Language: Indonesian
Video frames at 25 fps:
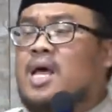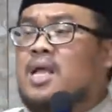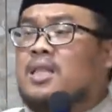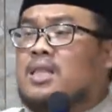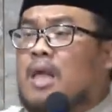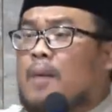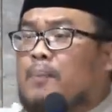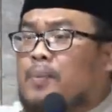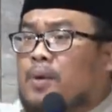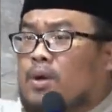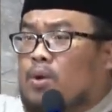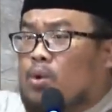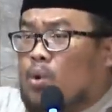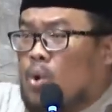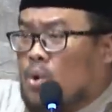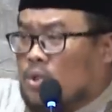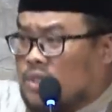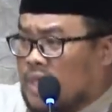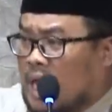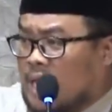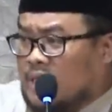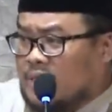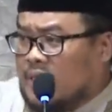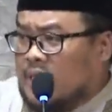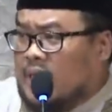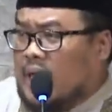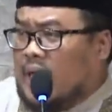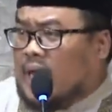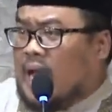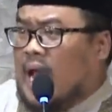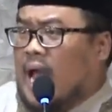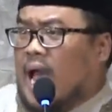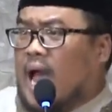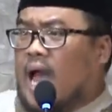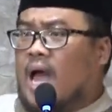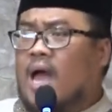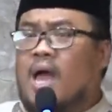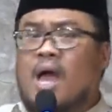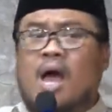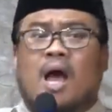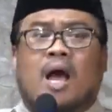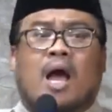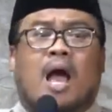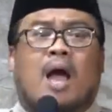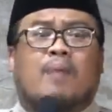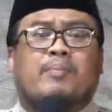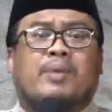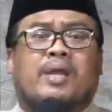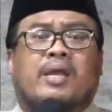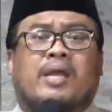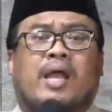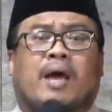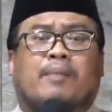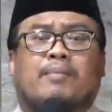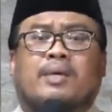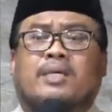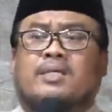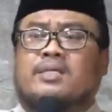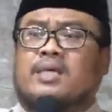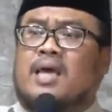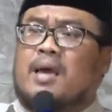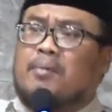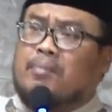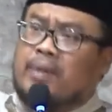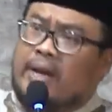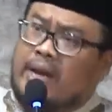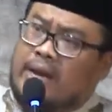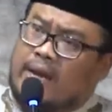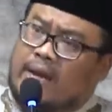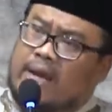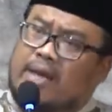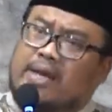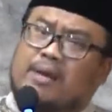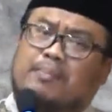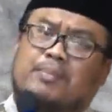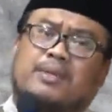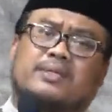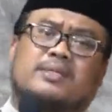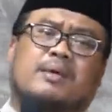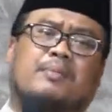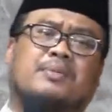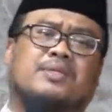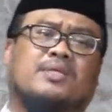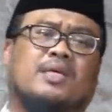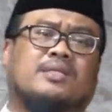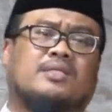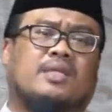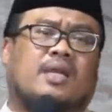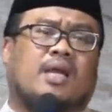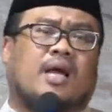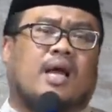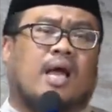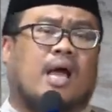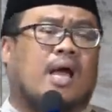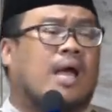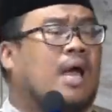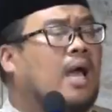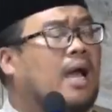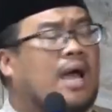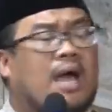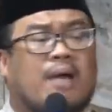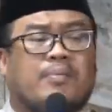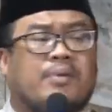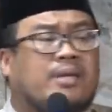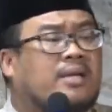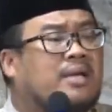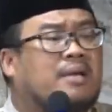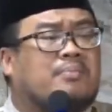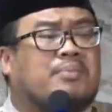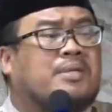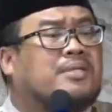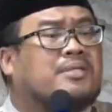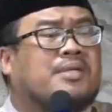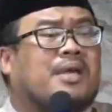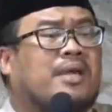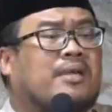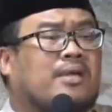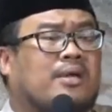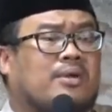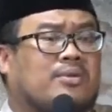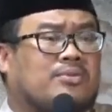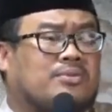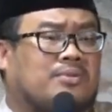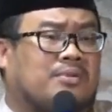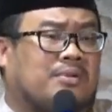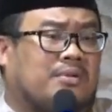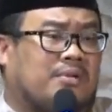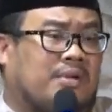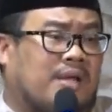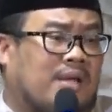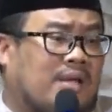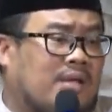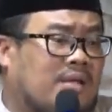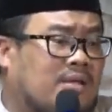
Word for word: Tapi urusan sedekah, kami tidak bisa. Mereka yang bisa-bisa sedekah. Kami tidak bisa ya Rasulullah.